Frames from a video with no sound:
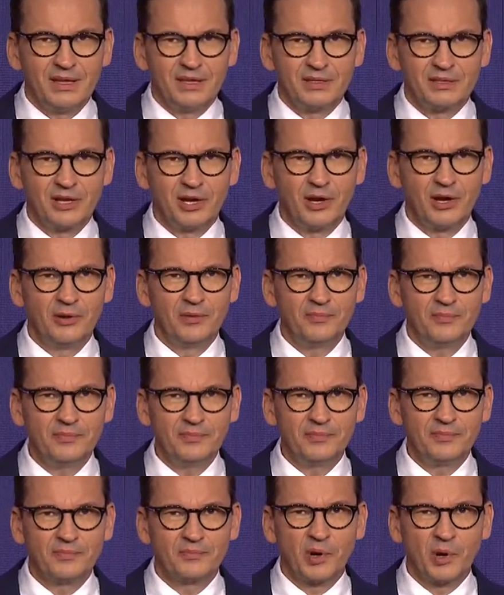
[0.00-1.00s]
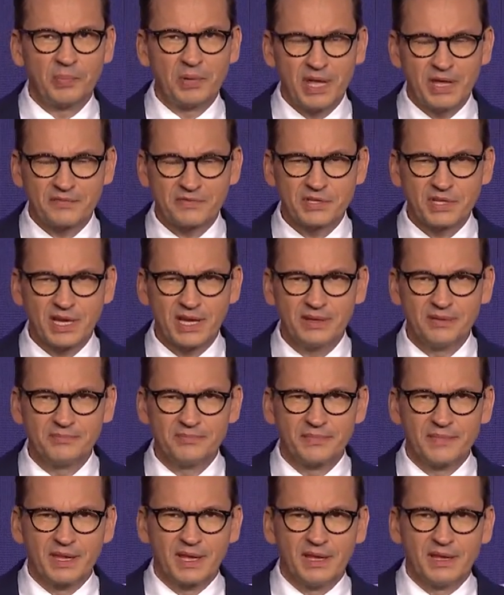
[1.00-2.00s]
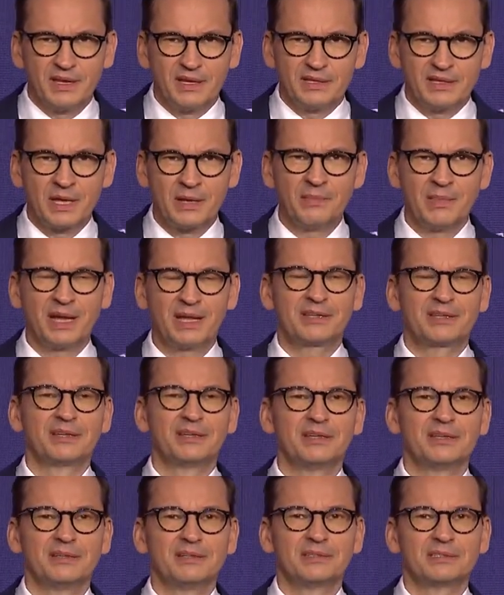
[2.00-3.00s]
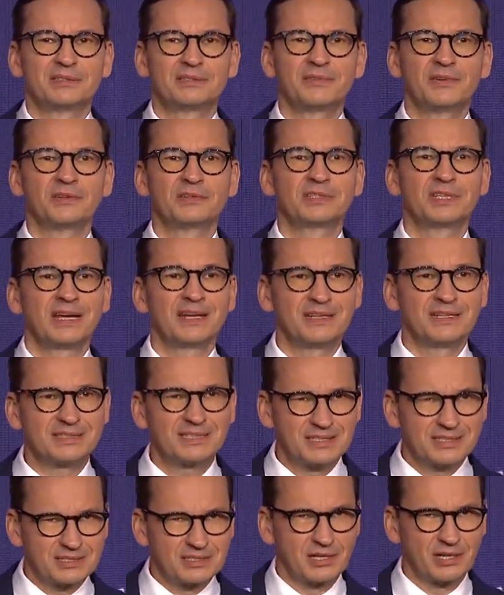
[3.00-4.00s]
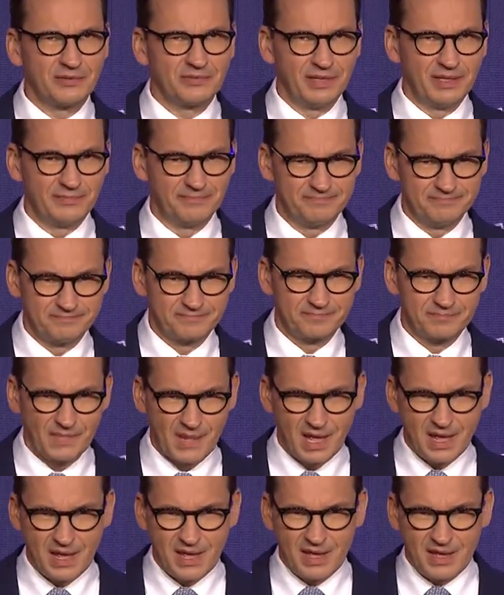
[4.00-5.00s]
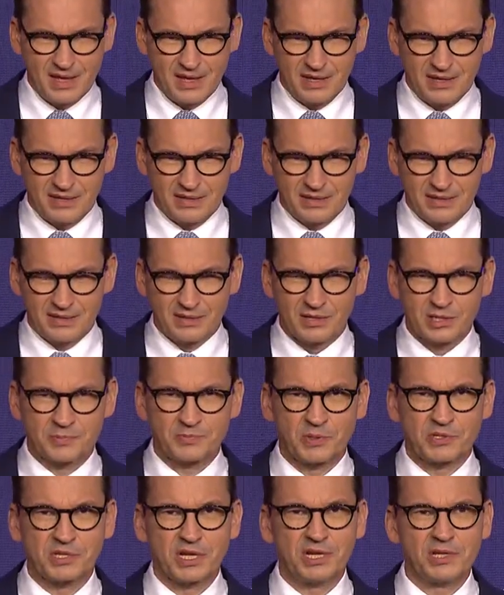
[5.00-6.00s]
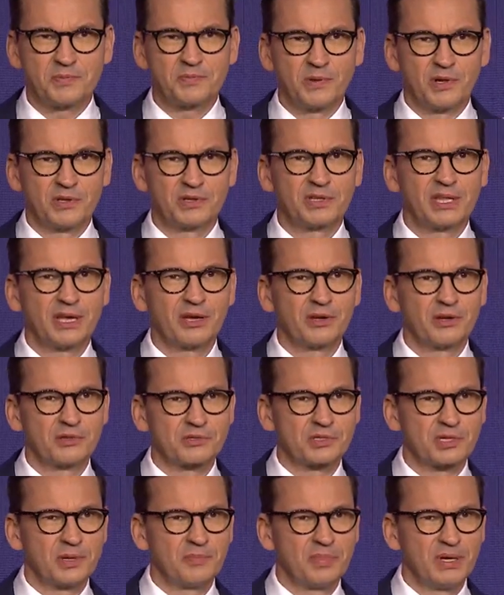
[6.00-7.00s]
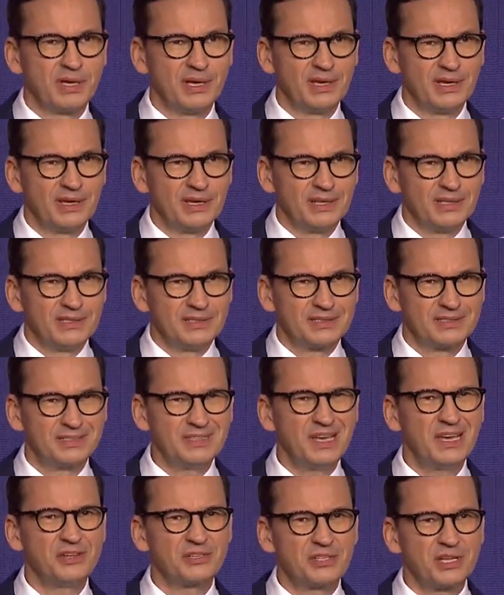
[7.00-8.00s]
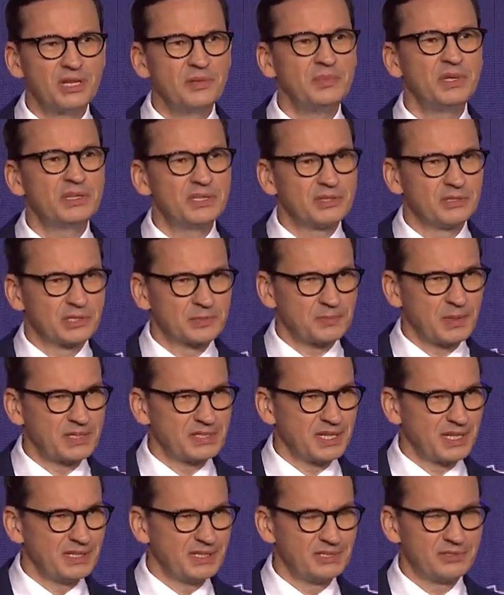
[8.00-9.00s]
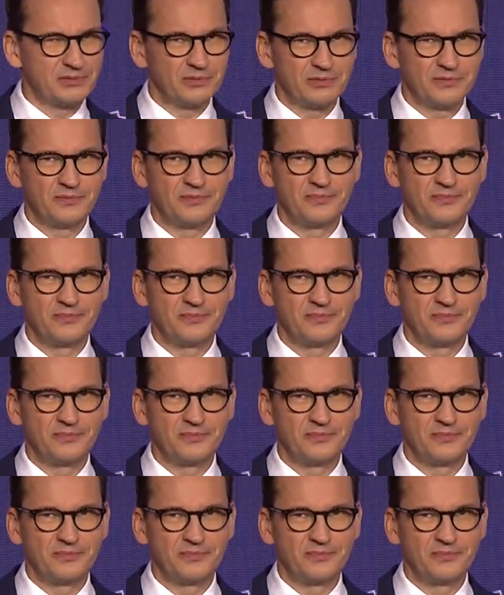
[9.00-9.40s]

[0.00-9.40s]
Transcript: to po pierwsze tematy związane ze zdrowiem. Rozpoczęliśmy od tego, żeby znieść limity do specjalistów.